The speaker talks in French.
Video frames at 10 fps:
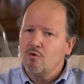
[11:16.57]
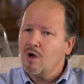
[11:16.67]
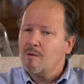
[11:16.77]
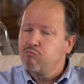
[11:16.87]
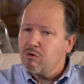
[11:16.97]
eu
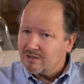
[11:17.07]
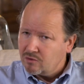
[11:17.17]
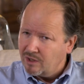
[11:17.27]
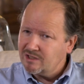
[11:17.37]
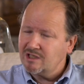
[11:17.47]
un
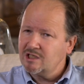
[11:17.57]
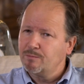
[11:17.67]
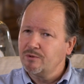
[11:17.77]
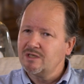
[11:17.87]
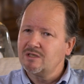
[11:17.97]
poisson à sa
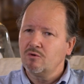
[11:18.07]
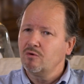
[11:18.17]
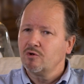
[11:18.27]
disposition,